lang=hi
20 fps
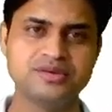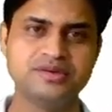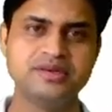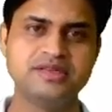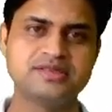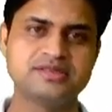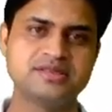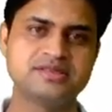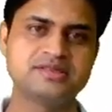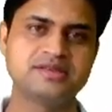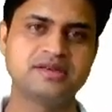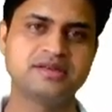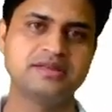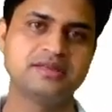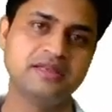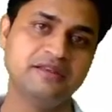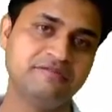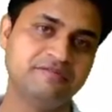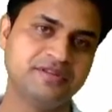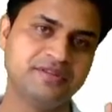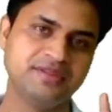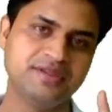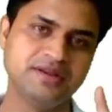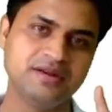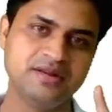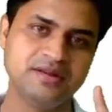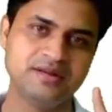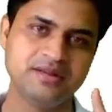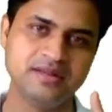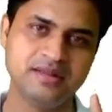डिस्कस करते हैं विद
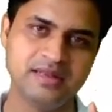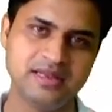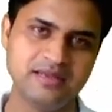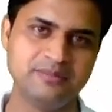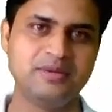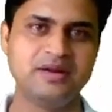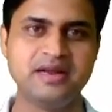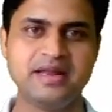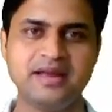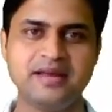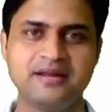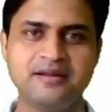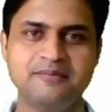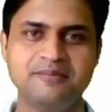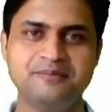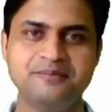द लेबल डायग्राम